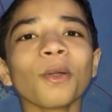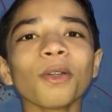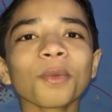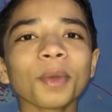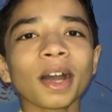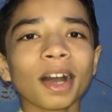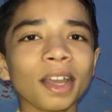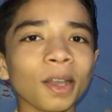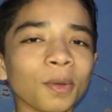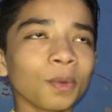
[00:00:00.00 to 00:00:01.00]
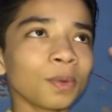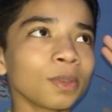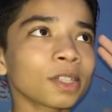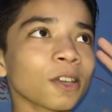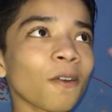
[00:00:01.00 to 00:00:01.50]
और मैं आया हूँ
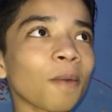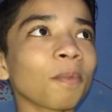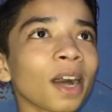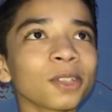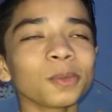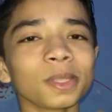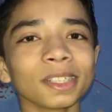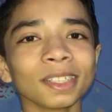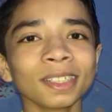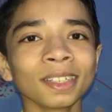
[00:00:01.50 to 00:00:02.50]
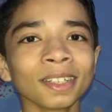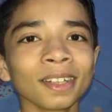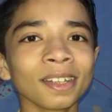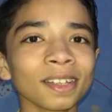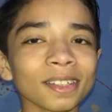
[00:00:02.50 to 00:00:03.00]
सवा पाँच बजे
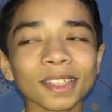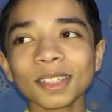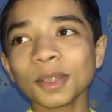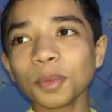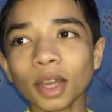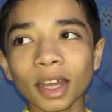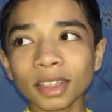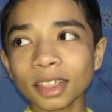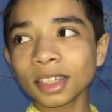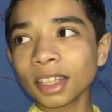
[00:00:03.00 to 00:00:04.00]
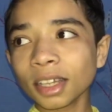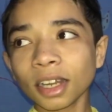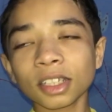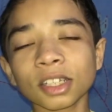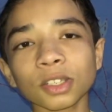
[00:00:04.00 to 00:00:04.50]
सच्ची में यार इतनी देर
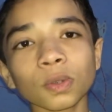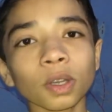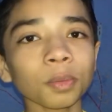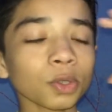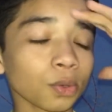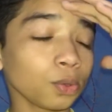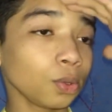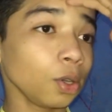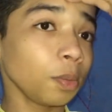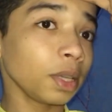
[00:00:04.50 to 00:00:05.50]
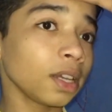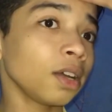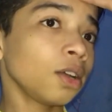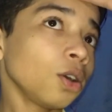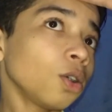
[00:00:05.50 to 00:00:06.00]
आज कैसे हो गई मुझे खुद को नहीं पता
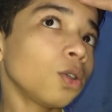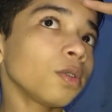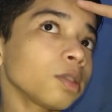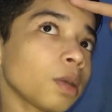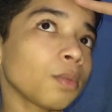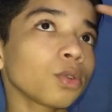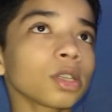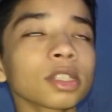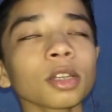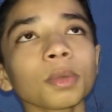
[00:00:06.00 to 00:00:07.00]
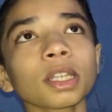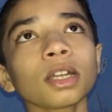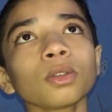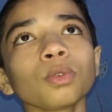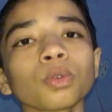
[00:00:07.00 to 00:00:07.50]
और मैं आपको रीज़न
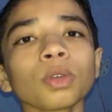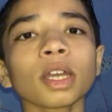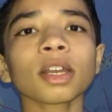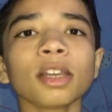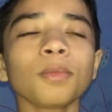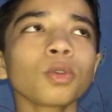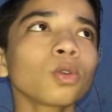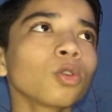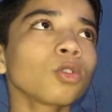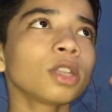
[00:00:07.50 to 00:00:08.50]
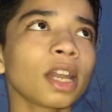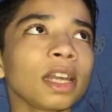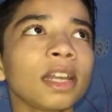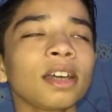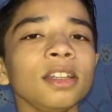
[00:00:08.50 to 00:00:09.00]
बताता हूँ क्योंकि यार कल हम लोगों को जाना
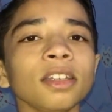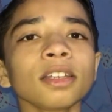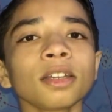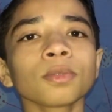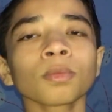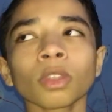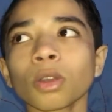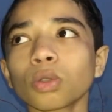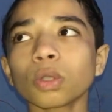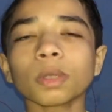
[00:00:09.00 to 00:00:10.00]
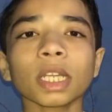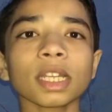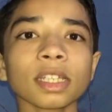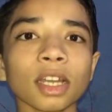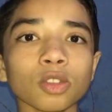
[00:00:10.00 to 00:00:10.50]
है नानी के घर तो उस वजह
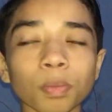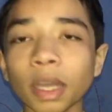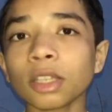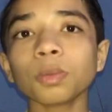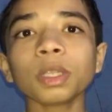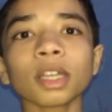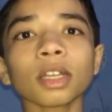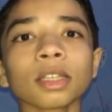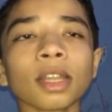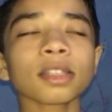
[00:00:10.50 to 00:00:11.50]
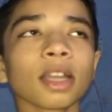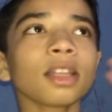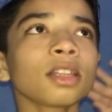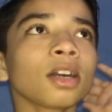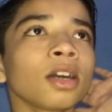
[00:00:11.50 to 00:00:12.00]
से आज मैद भी था इतना
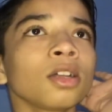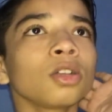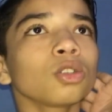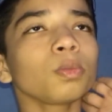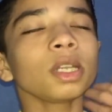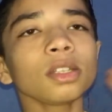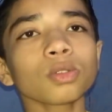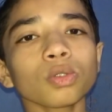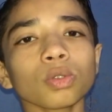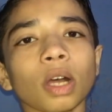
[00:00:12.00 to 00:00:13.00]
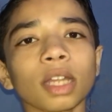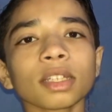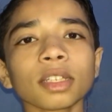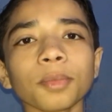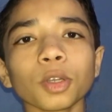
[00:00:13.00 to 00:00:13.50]
ज़्यादा था तो मैंने जो जो
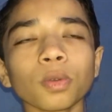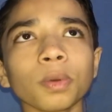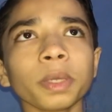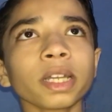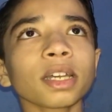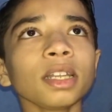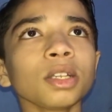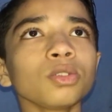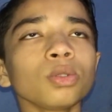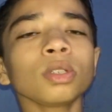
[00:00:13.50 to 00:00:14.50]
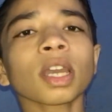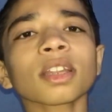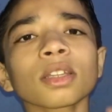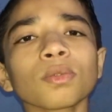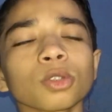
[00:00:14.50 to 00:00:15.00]
आता था मेरे को वो मैंने कर लिया जो जो नहीं
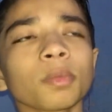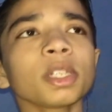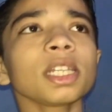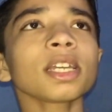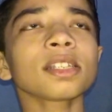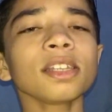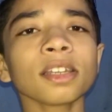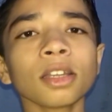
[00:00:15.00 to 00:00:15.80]
आता था वो समझ लिया इसलिए